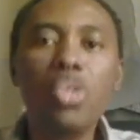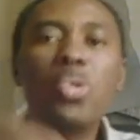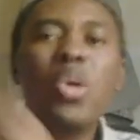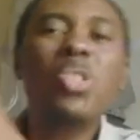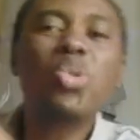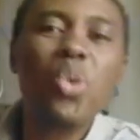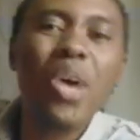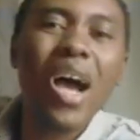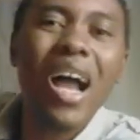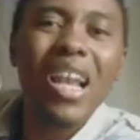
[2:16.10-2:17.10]
Tu
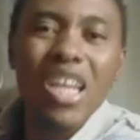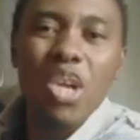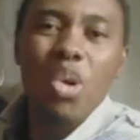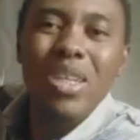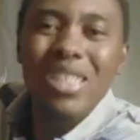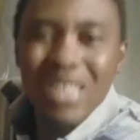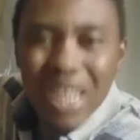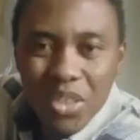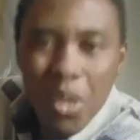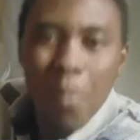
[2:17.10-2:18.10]
suis en ligne le
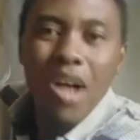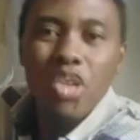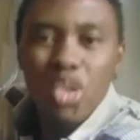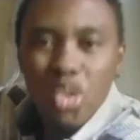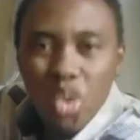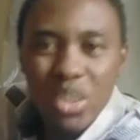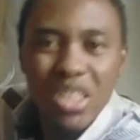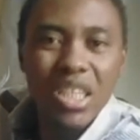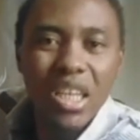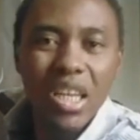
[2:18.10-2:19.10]
traitement du
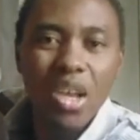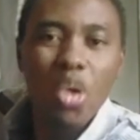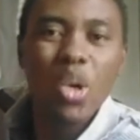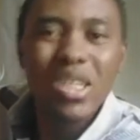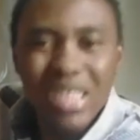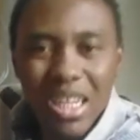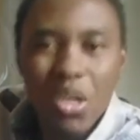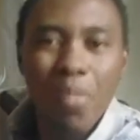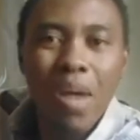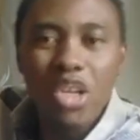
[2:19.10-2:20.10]
dossier, le
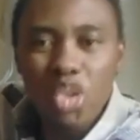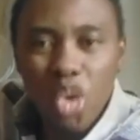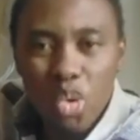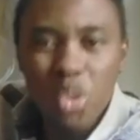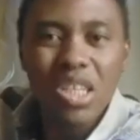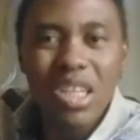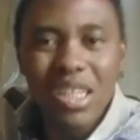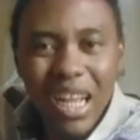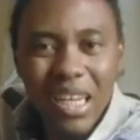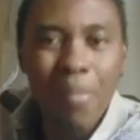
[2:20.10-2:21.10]
traitement de ton dossier, de
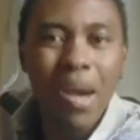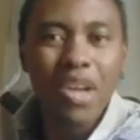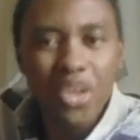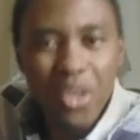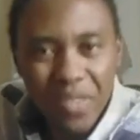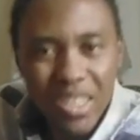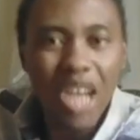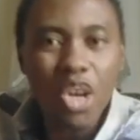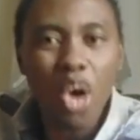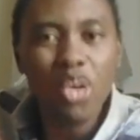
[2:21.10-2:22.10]
ta demande de
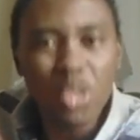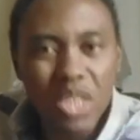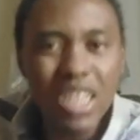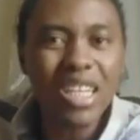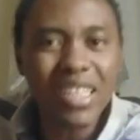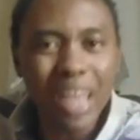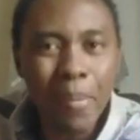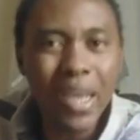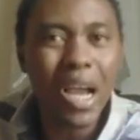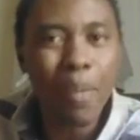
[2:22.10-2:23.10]
visa. Donc, utilise tes
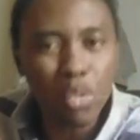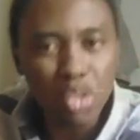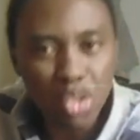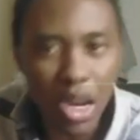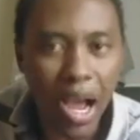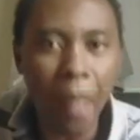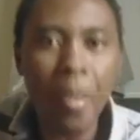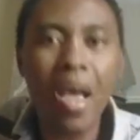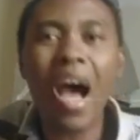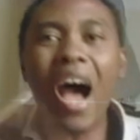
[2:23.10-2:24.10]
mégas pour cela.
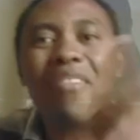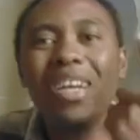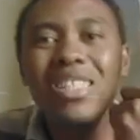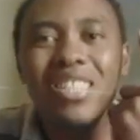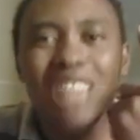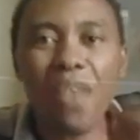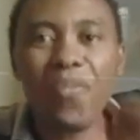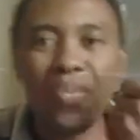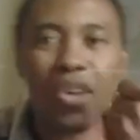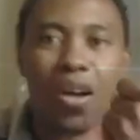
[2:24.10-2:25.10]
Avec
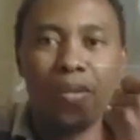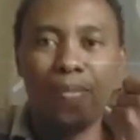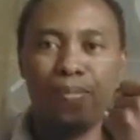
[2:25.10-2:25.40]
100 francs,